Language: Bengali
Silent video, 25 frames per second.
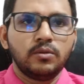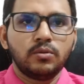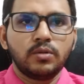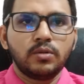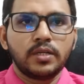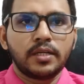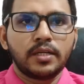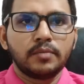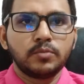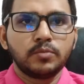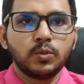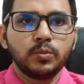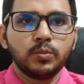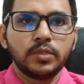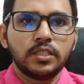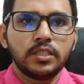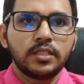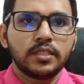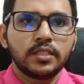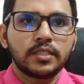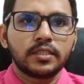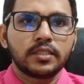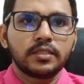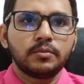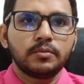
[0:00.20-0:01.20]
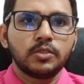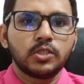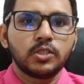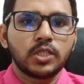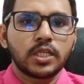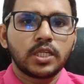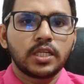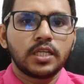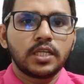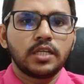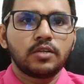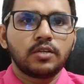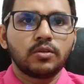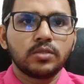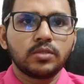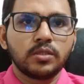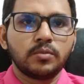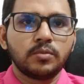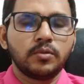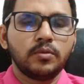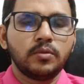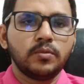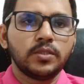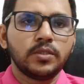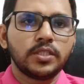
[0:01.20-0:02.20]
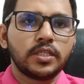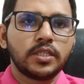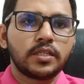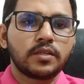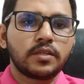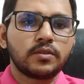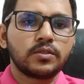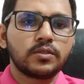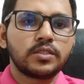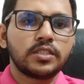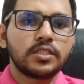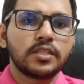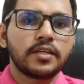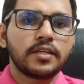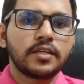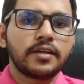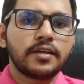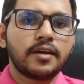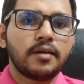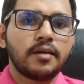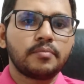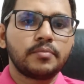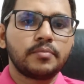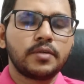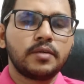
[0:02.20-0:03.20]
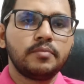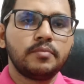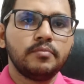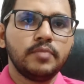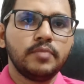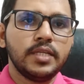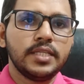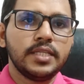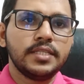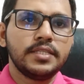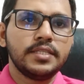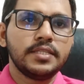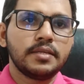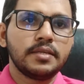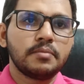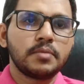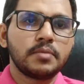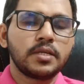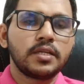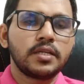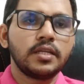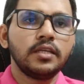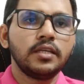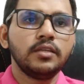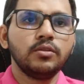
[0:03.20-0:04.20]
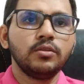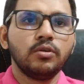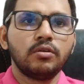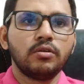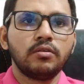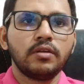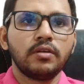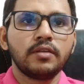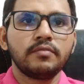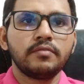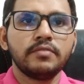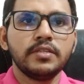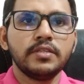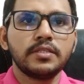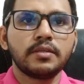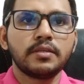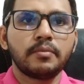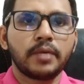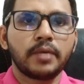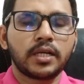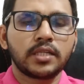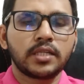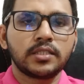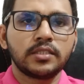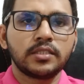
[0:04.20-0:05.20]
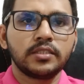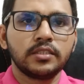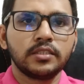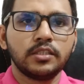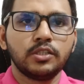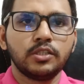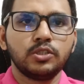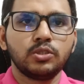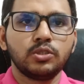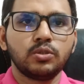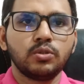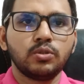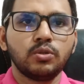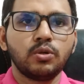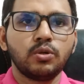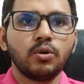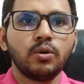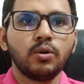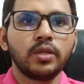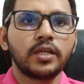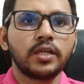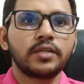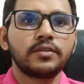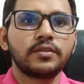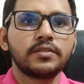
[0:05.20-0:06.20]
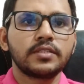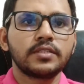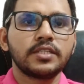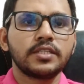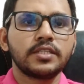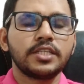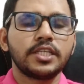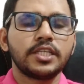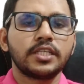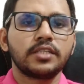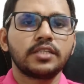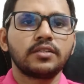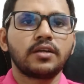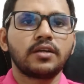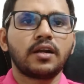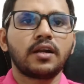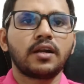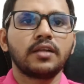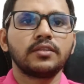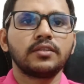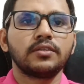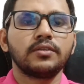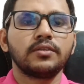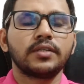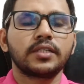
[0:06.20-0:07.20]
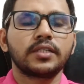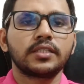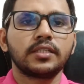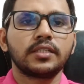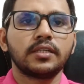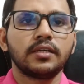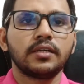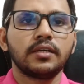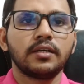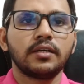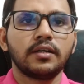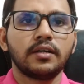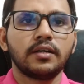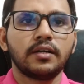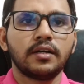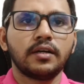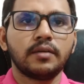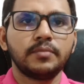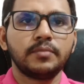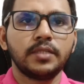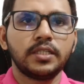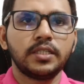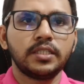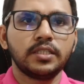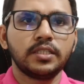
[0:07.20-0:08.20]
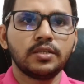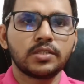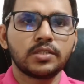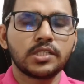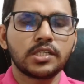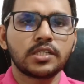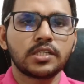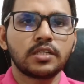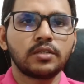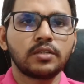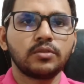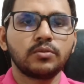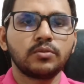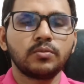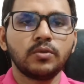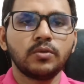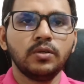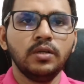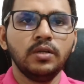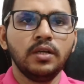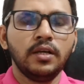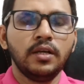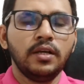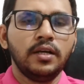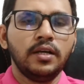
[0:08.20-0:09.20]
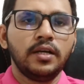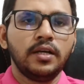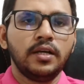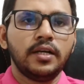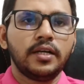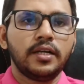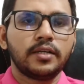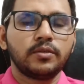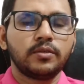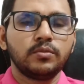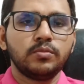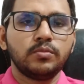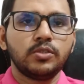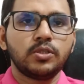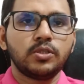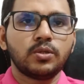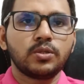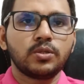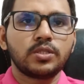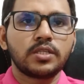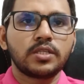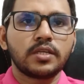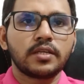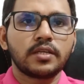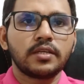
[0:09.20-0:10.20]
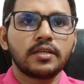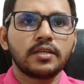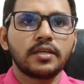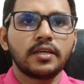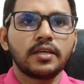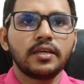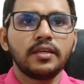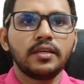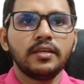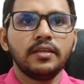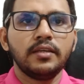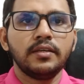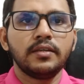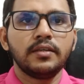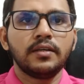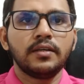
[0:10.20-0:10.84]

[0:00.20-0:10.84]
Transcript: ওয়েলকাম টু বিডিটেক যে বিষয়টা নিয়ে কথা বলবো সেটা হচ্ছে আপনার বেলজিয়ামের কি ধরনের ভিসা বাংলাদেশিদের জন্য খোলা রয়েছে সে সংক্রান্ত একটা আপডেট দেওয়ার চেষ্টা করব এখন বিষয় হচ্ছে এই